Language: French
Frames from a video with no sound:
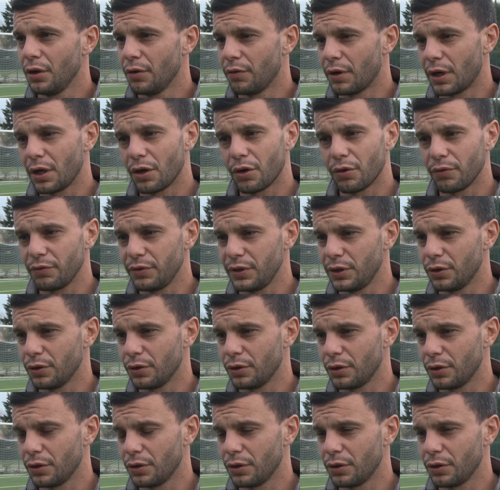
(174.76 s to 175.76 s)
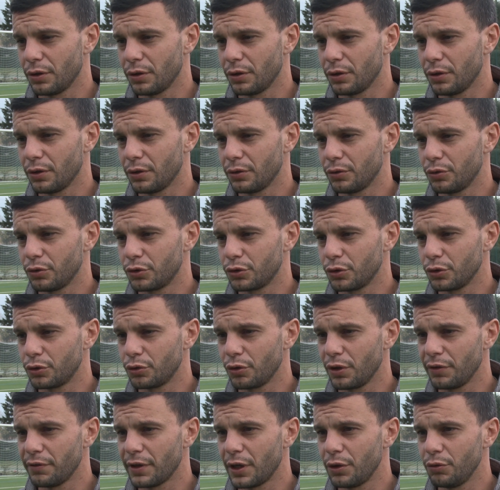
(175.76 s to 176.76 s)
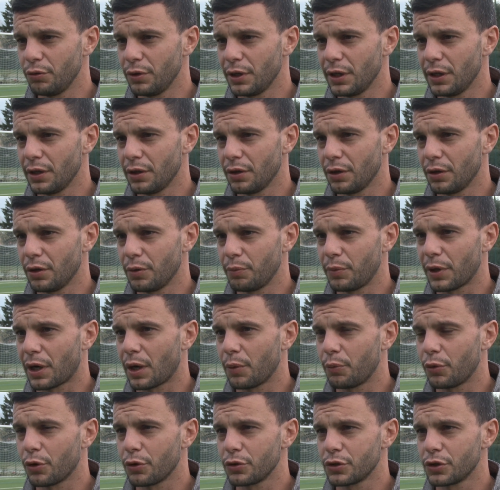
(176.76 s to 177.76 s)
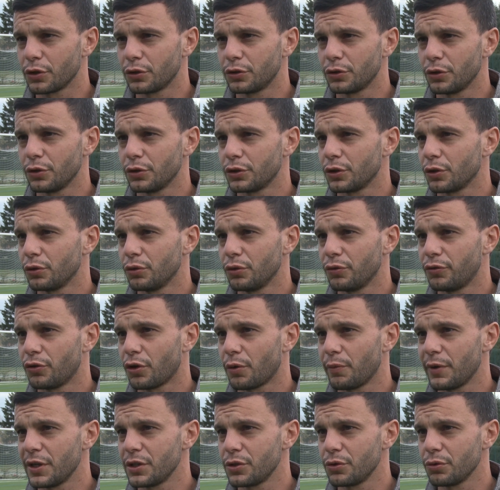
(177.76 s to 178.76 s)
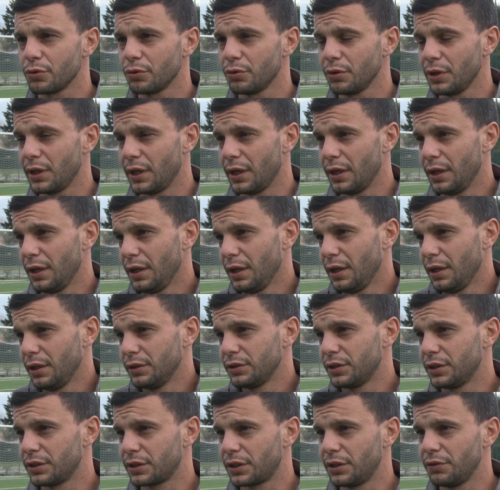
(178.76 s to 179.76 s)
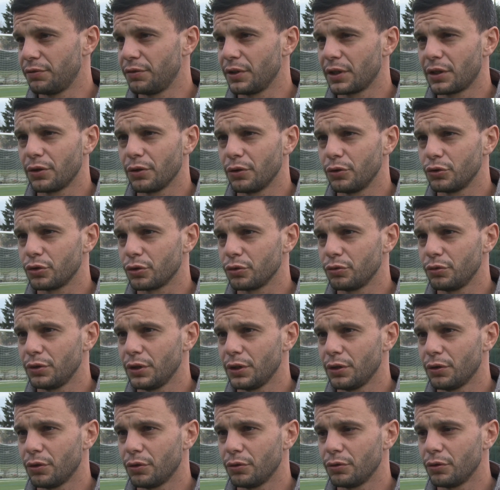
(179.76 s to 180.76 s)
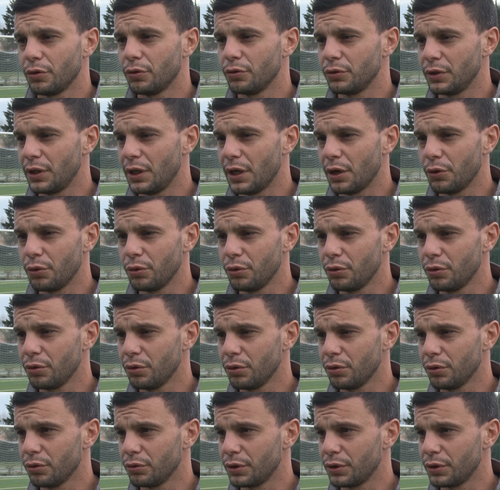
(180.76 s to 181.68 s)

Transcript: voilà, envie de, s'auto-évaluer par rapport aux autres centres de formation. Et c'est ce qui fait qu'aujourd'hui, on, on, est là-haut.